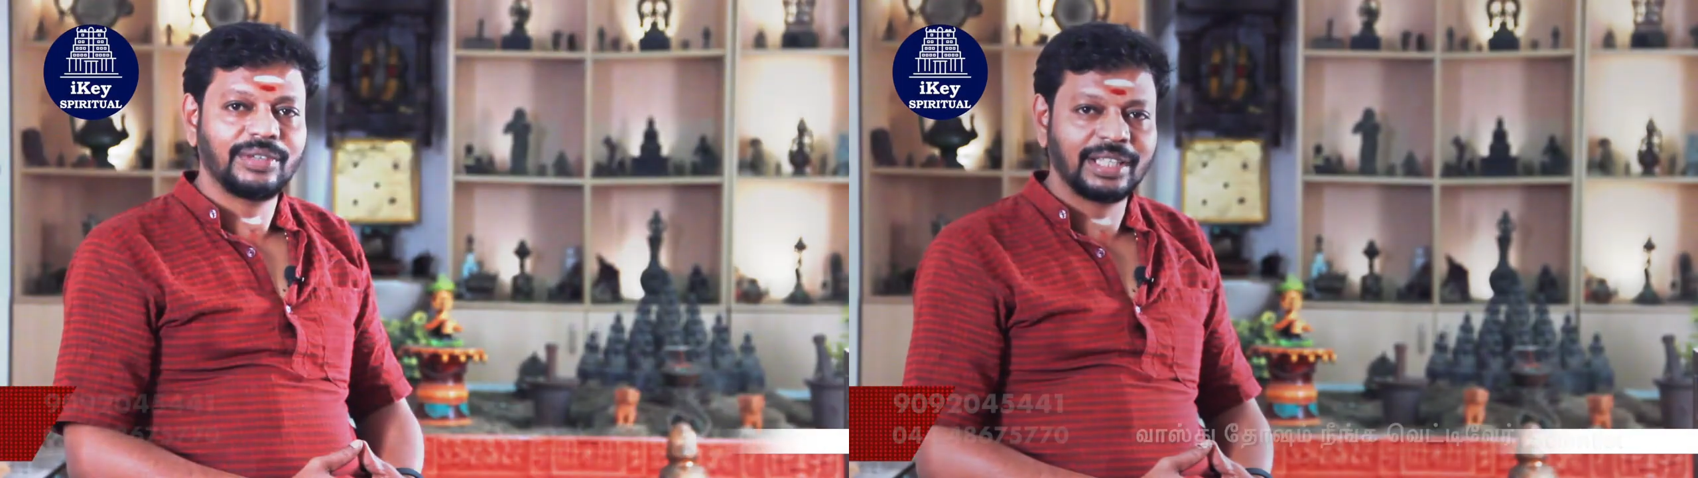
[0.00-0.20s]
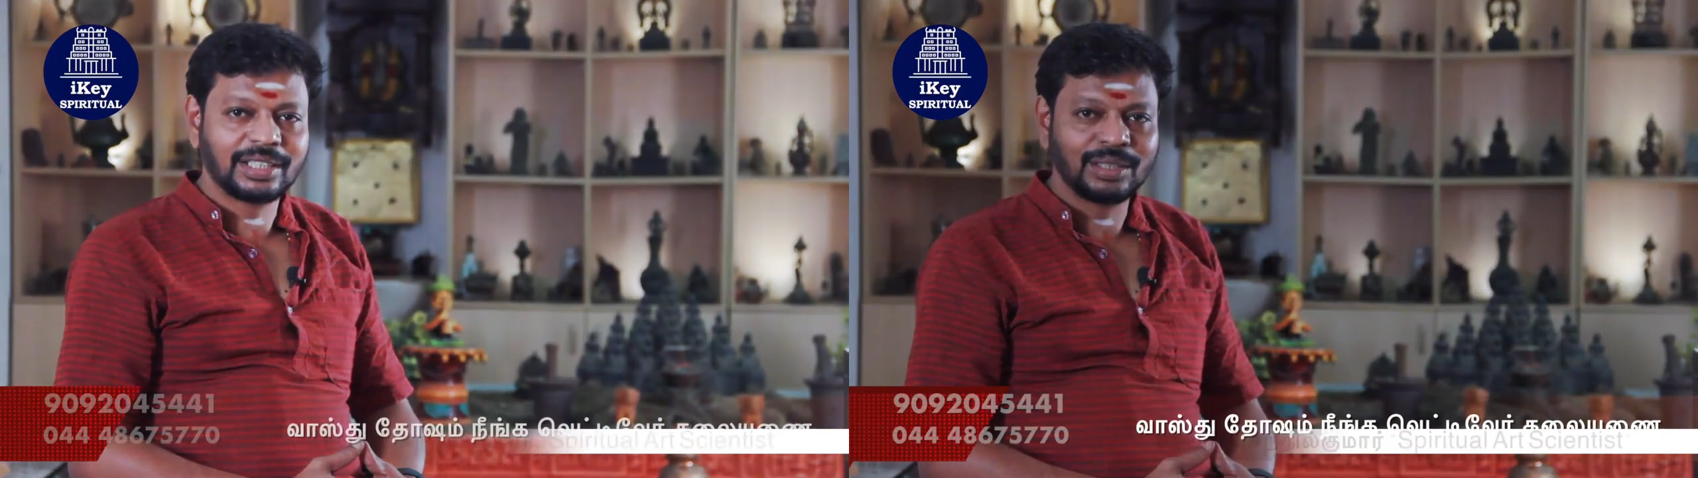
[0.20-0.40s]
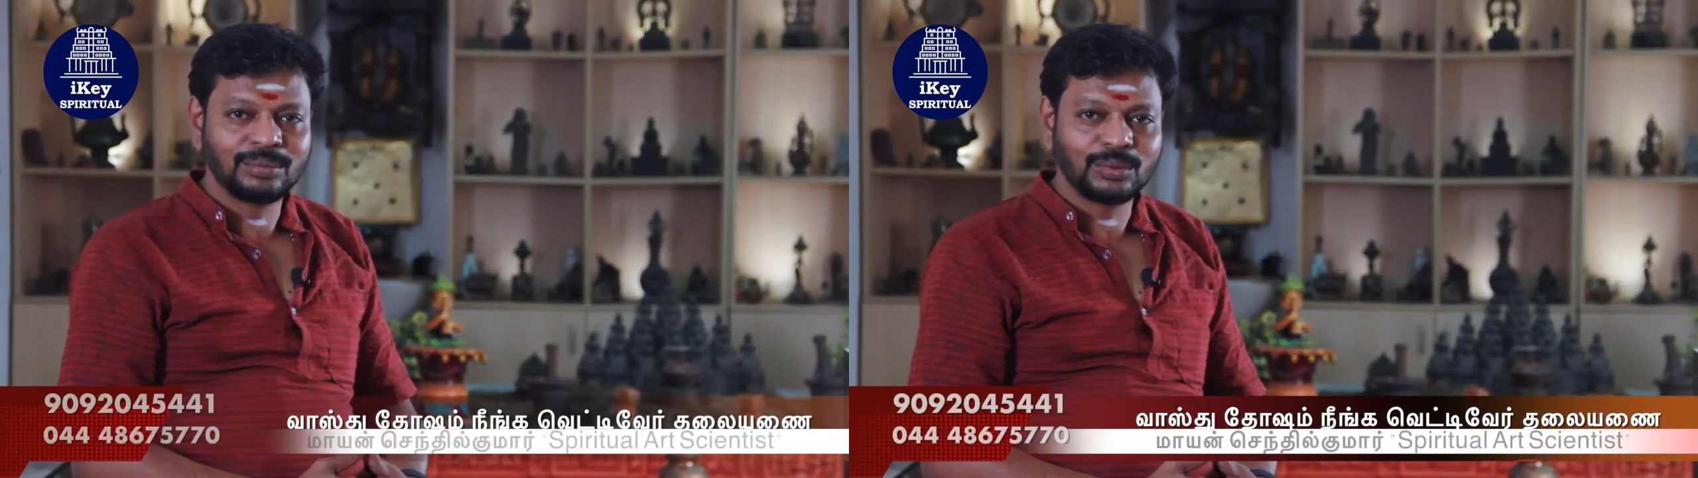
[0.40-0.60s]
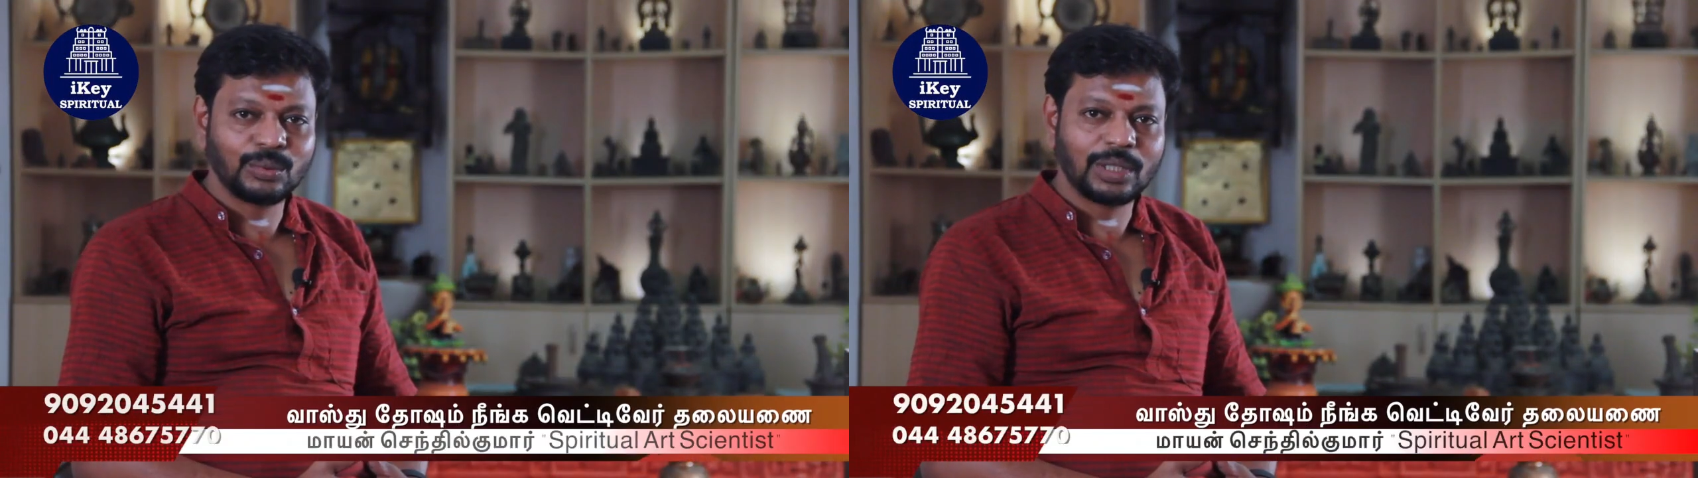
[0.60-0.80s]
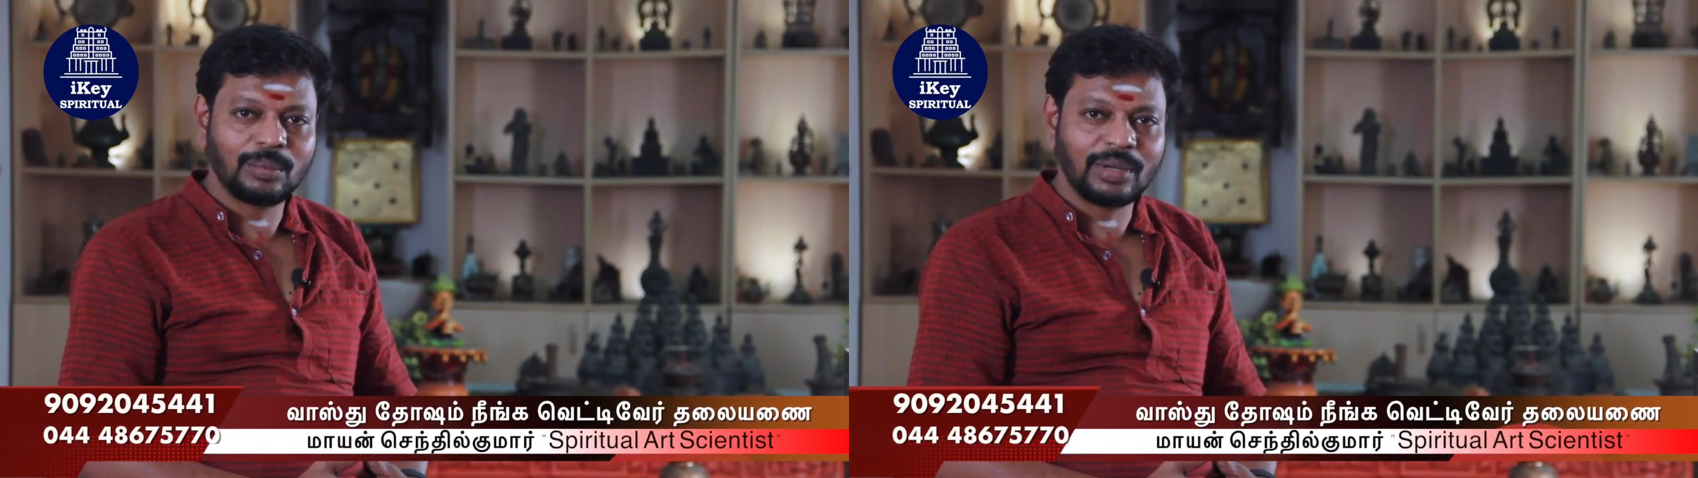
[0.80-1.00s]
வணக்கம்
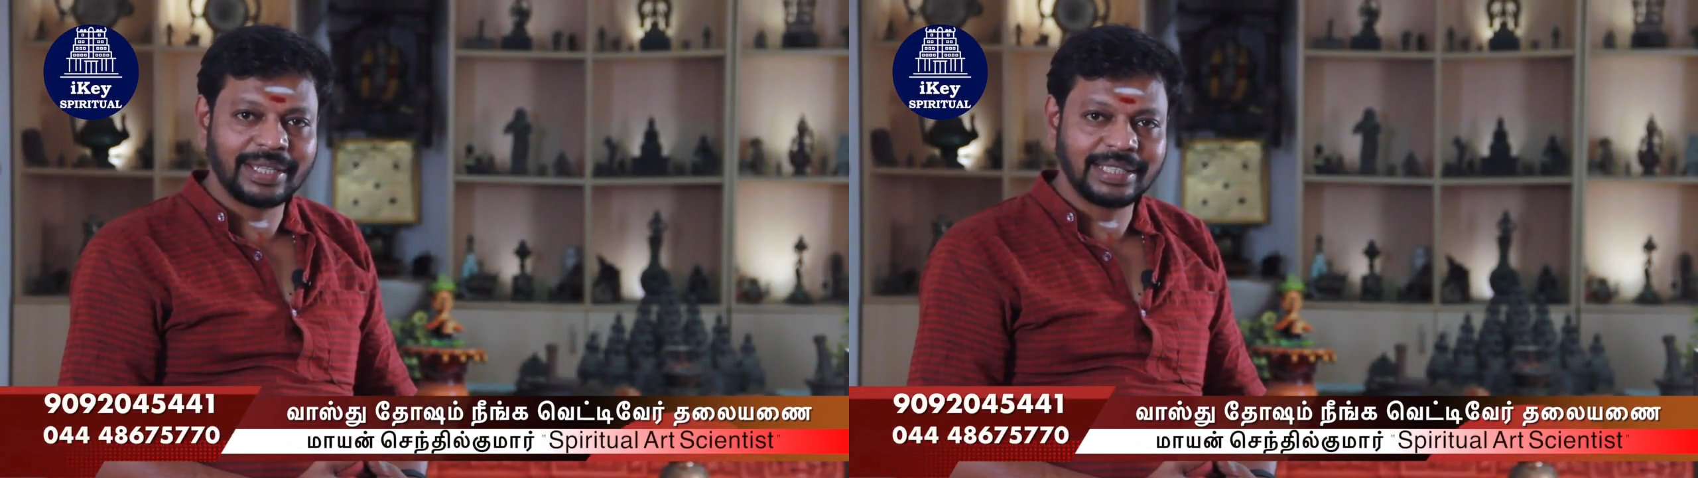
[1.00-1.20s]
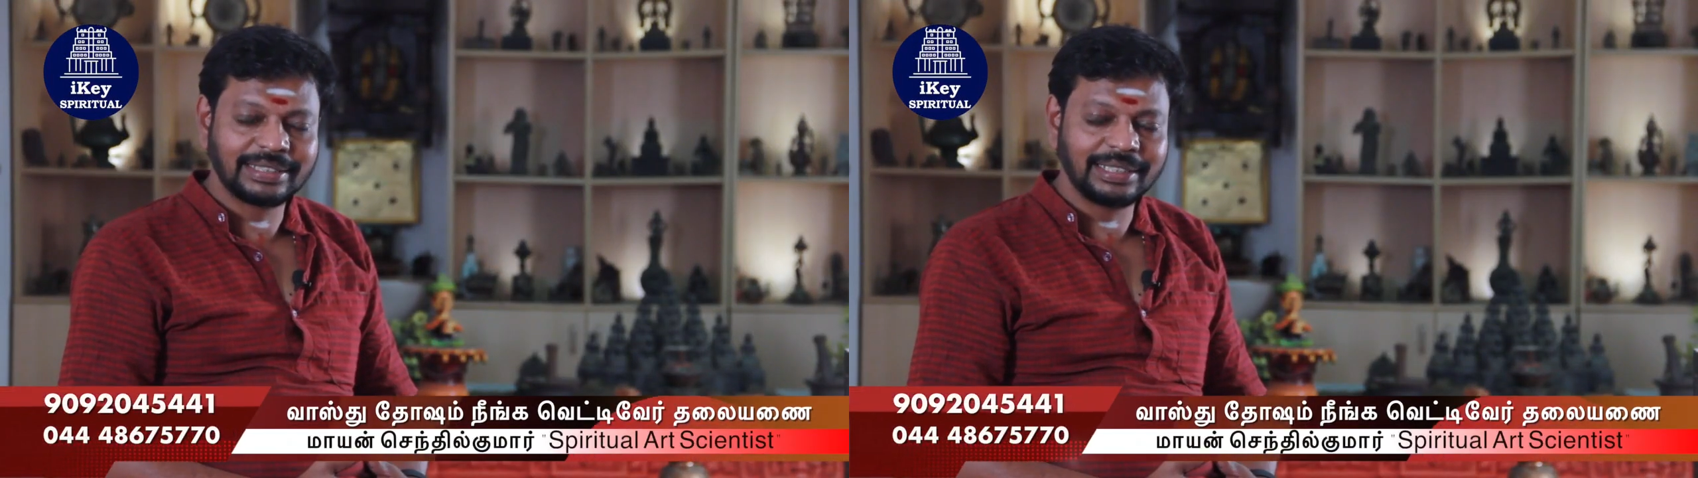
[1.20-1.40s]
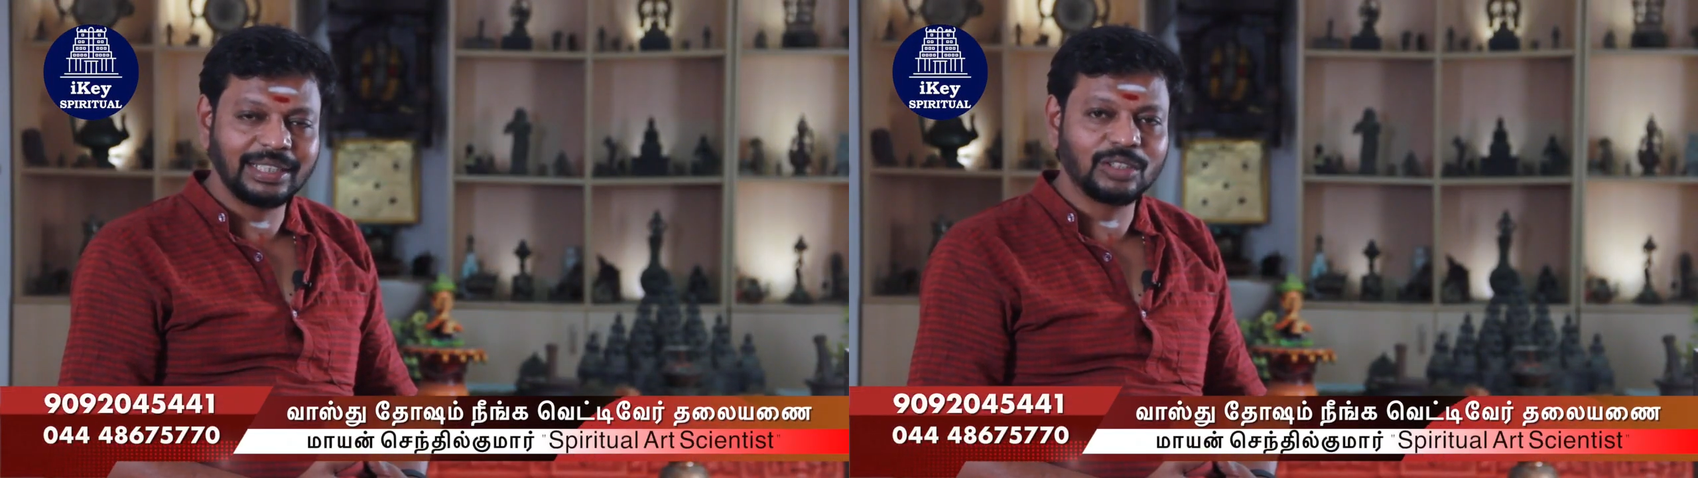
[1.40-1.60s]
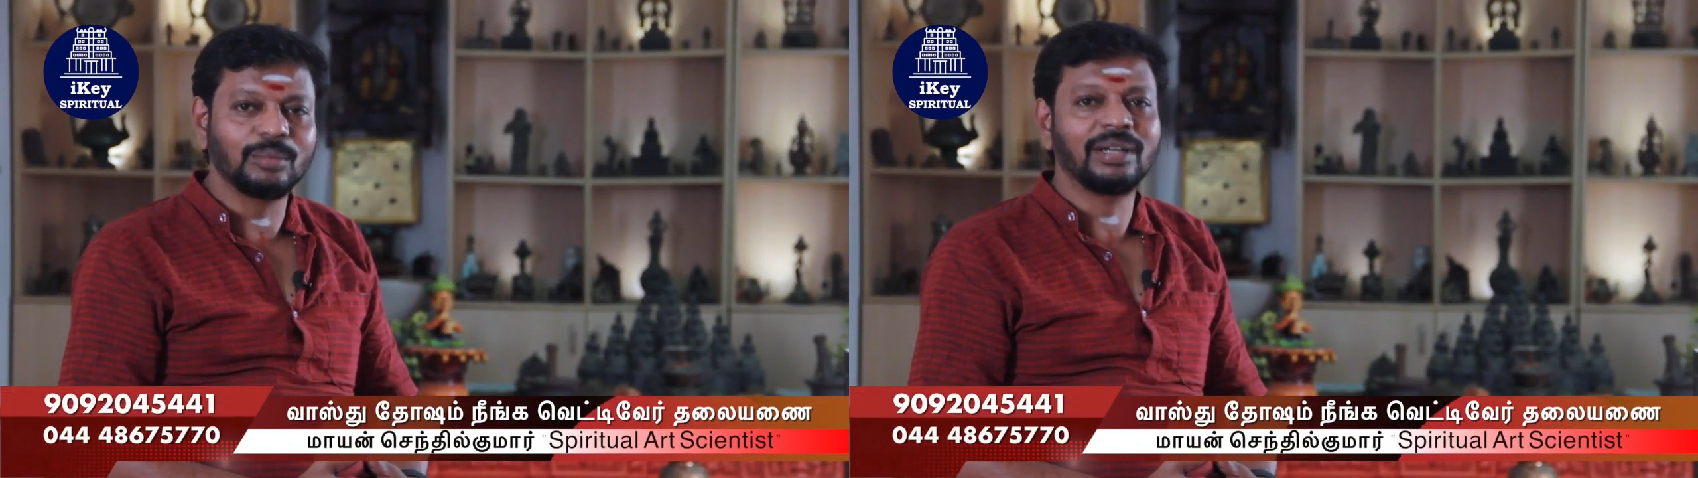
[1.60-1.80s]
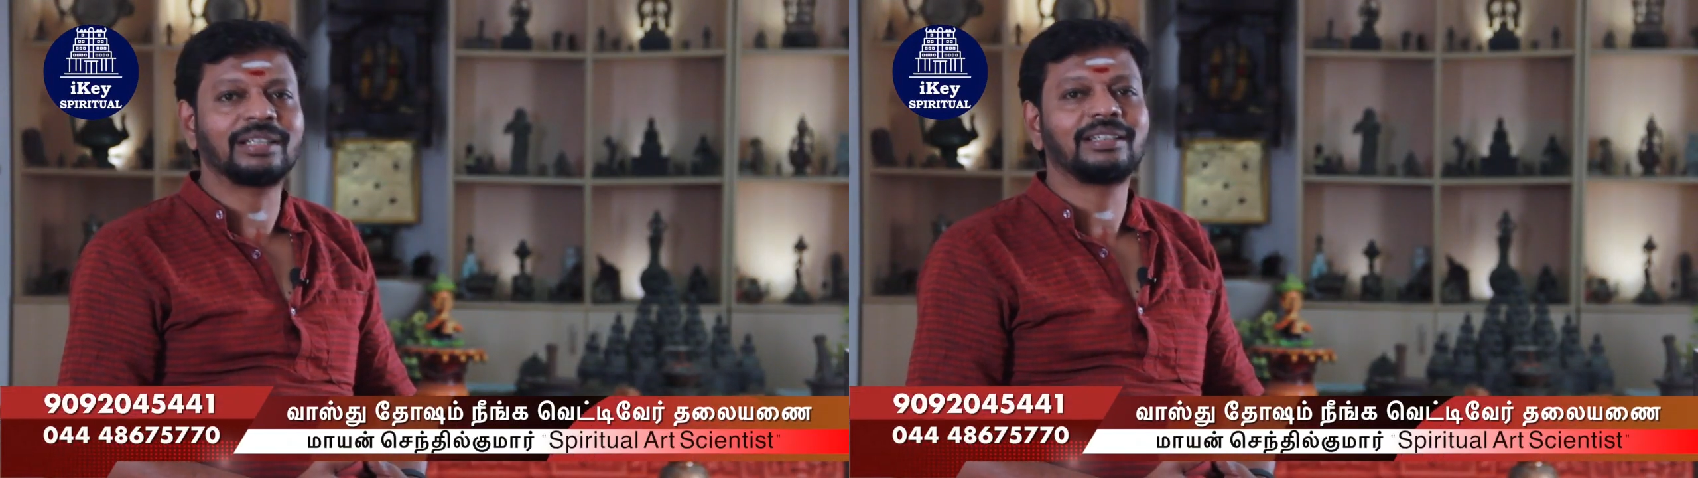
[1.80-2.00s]
உங்கள் மாயன்
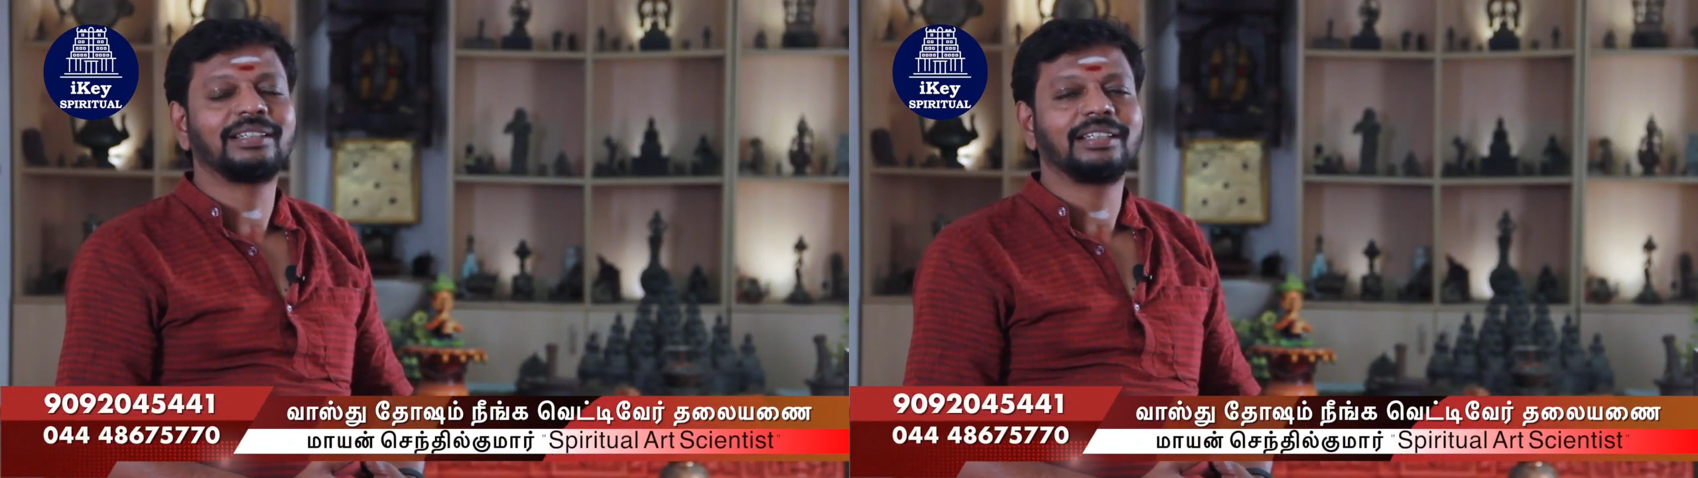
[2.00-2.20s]
செந்தில்குமார்